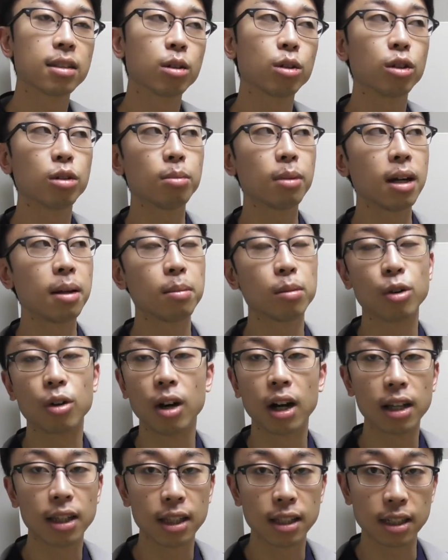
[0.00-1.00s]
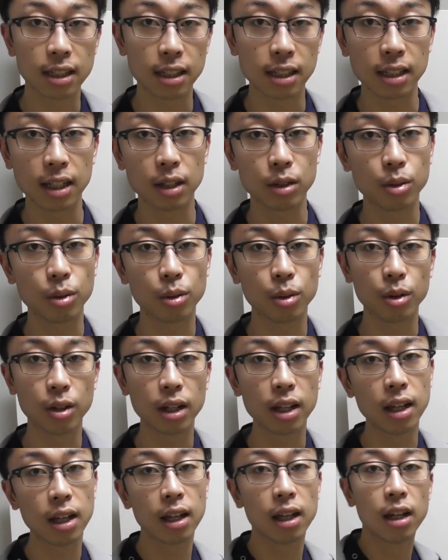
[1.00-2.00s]
この前もお話しした通
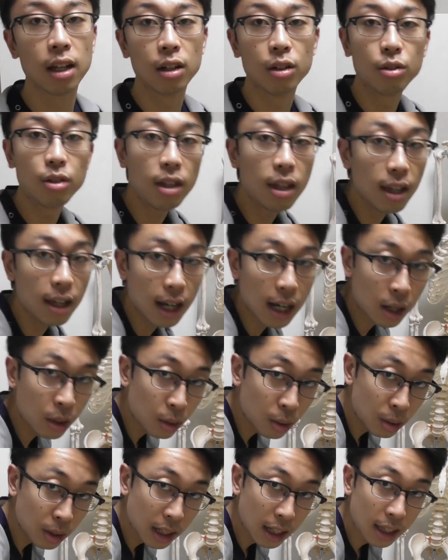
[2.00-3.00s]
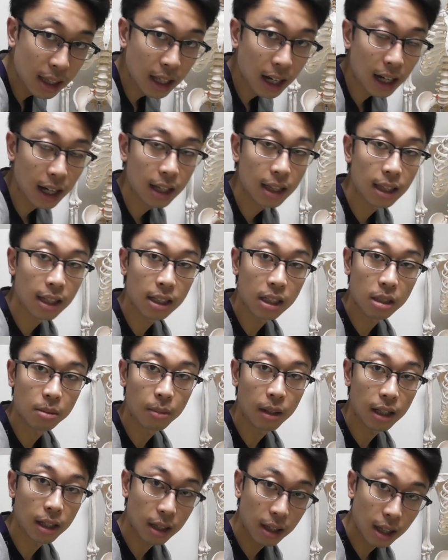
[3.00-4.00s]
り腕がこうやって入ってし
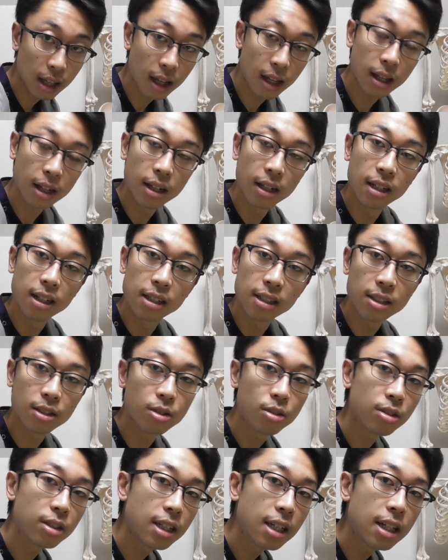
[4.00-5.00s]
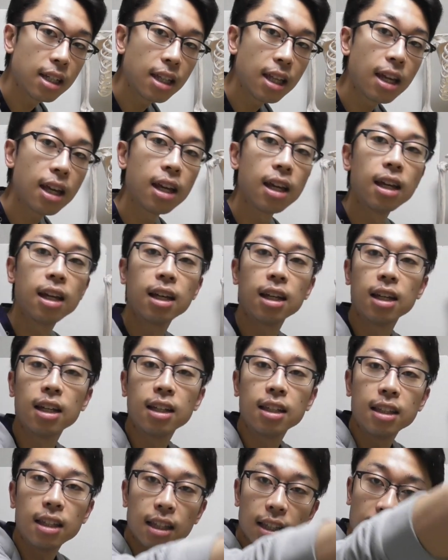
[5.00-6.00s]
まってそのせいで
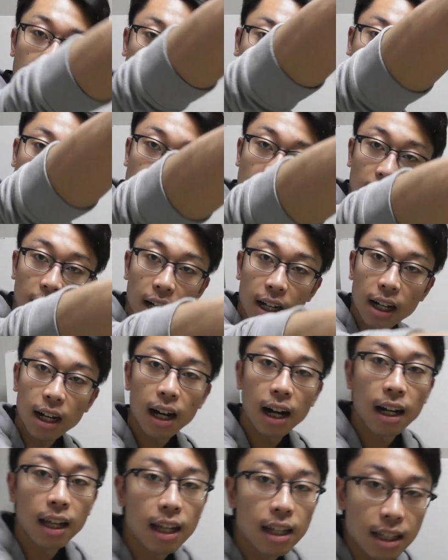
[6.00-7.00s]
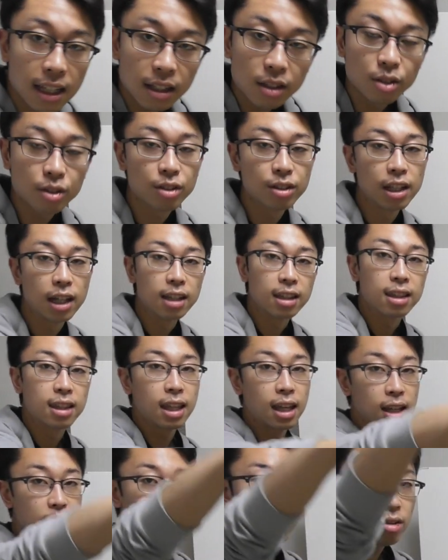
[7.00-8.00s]
なかなか上げにくくなっ
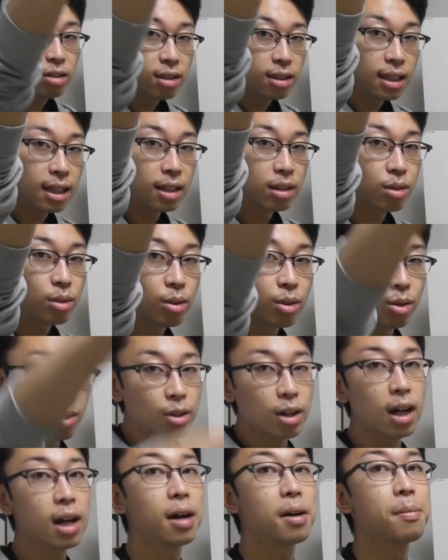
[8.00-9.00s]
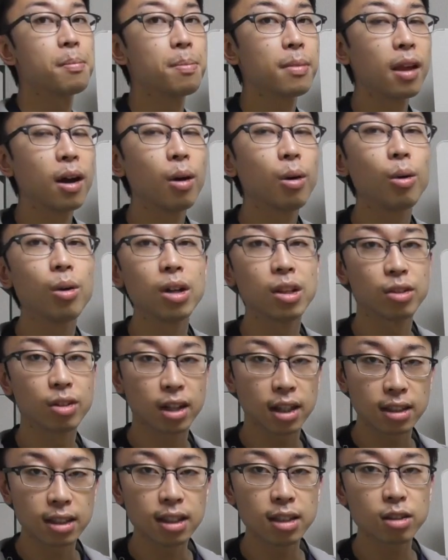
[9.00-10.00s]
ているっていうところが多いの
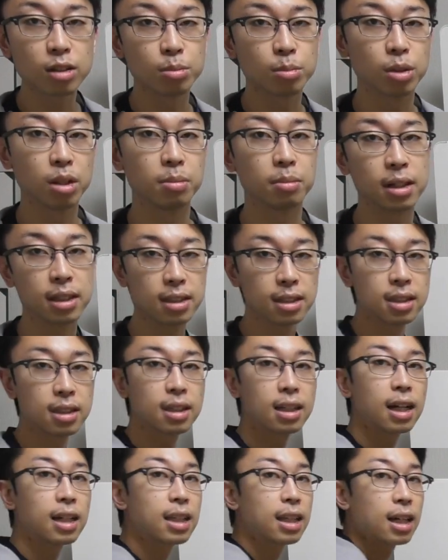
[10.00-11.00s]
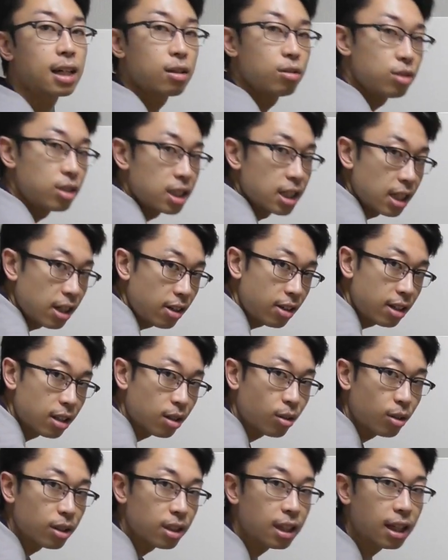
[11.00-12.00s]
かなと思います肩が内側
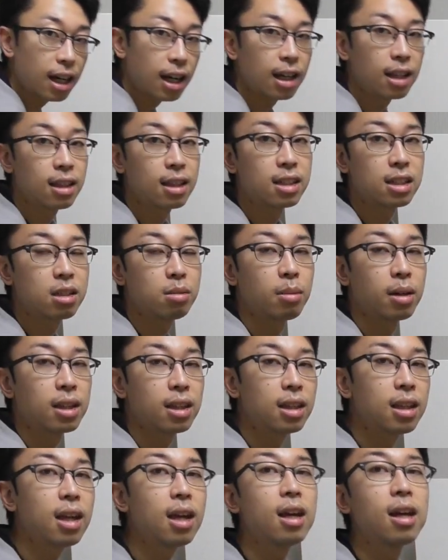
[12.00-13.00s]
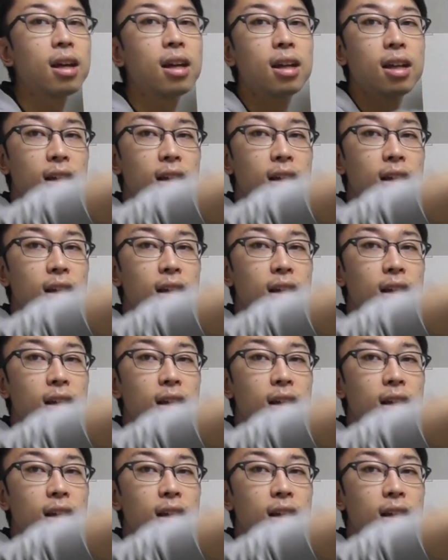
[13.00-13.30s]
にこうやって入ってしまって